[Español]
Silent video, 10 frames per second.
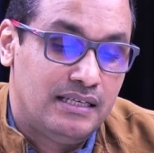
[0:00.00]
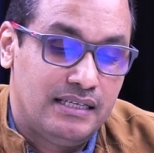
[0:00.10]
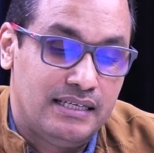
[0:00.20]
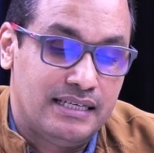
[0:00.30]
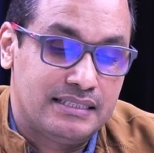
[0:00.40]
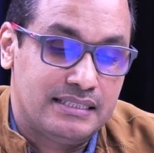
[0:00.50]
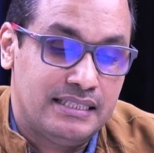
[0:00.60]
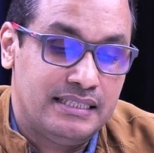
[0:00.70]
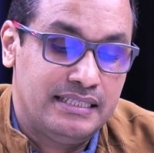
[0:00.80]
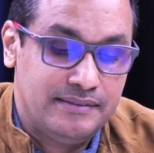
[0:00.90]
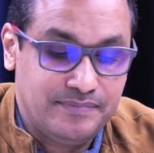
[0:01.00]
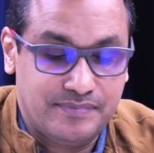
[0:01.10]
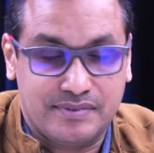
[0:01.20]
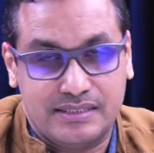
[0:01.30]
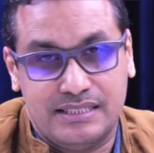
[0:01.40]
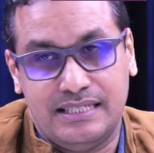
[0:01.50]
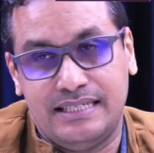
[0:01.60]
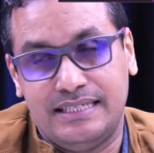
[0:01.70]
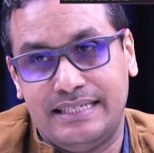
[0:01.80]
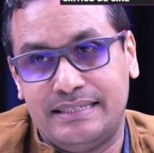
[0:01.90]
La serie
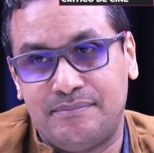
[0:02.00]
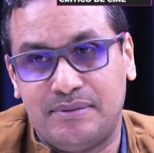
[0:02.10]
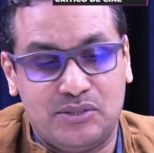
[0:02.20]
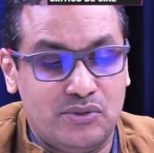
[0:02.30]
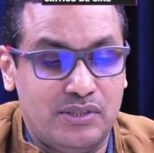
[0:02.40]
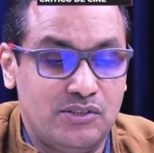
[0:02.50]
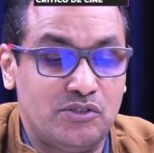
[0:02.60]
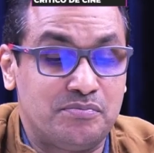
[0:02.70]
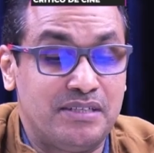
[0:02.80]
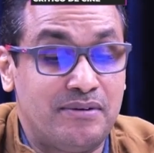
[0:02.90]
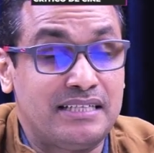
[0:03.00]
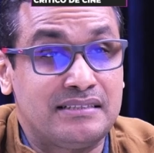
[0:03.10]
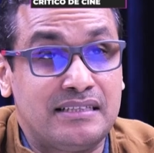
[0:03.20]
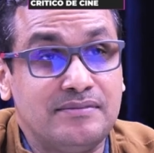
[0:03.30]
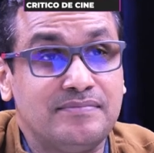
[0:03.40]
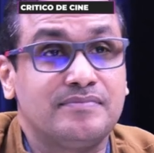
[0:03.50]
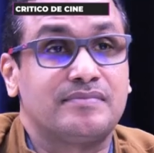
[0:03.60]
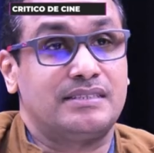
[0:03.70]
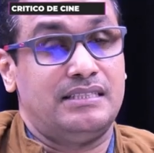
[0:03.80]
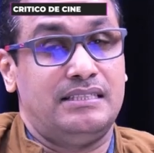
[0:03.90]
empezó en 2020,
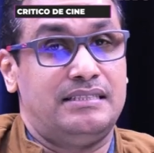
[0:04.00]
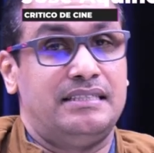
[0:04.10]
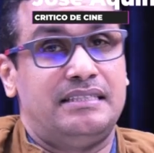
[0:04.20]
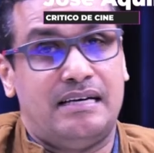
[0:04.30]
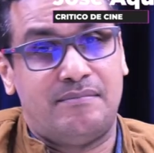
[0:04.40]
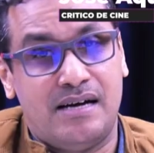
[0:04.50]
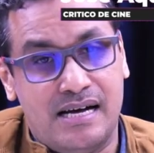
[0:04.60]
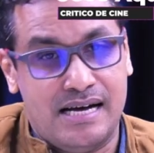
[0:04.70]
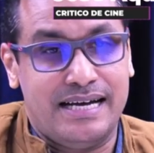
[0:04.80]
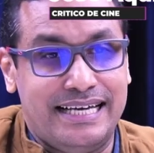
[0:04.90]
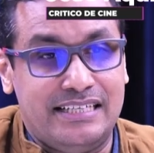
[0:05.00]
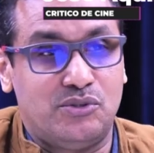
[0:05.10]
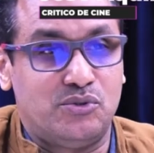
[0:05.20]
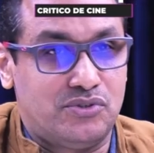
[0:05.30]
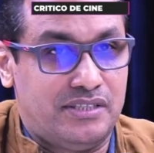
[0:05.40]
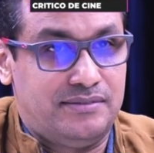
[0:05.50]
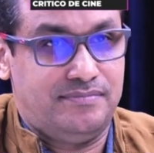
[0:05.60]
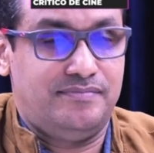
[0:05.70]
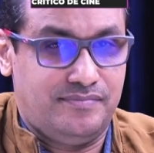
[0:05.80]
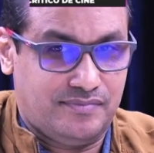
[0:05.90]
se llama Industry.
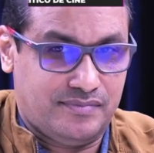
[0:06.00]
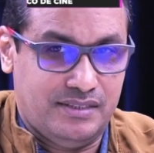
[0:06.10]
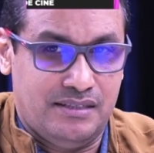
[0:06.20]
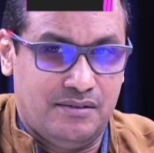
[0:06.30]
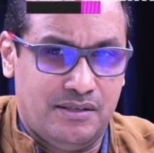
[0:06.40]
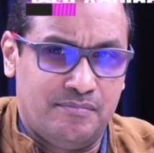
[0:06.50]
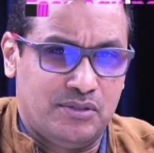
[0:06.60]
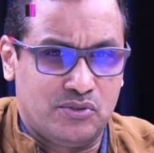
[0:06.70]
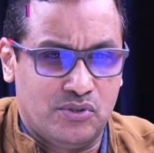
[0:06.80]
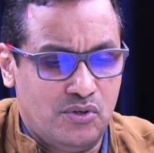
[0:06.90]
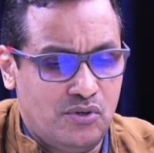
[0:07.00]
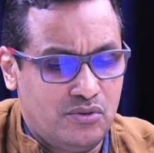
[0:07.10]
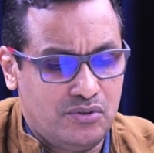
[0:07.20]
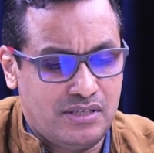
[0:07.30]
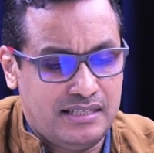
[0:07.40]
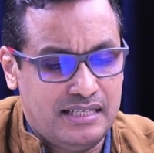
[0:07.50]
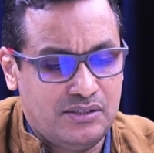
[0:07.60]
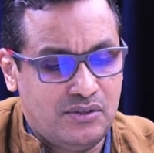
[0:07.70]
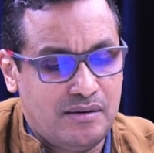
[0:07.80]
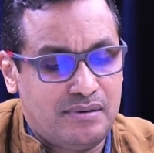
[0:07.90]
Empezó
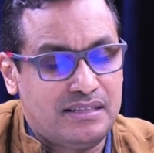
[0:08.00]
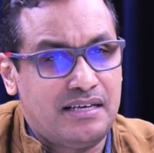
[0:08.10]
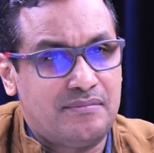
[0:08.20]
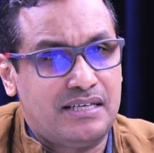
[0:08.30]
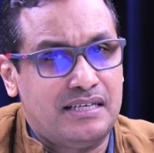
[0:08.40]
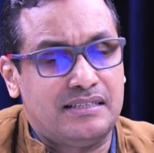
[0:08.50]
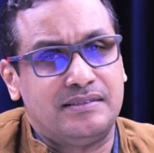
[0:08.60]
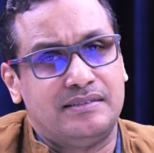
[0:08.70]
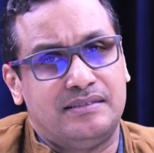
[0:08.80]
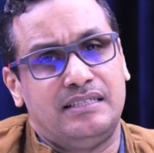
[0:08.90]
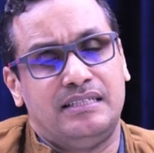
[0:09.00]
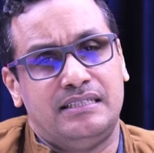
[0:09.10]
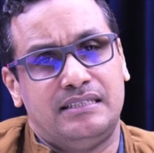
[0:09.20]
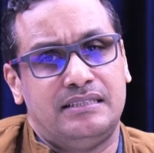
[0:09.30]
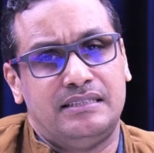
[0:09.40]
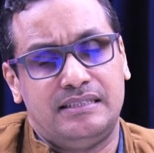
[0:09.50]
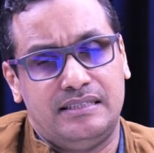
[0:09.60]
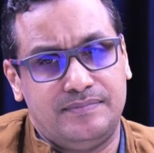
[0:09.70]
rayando con la pandemia y,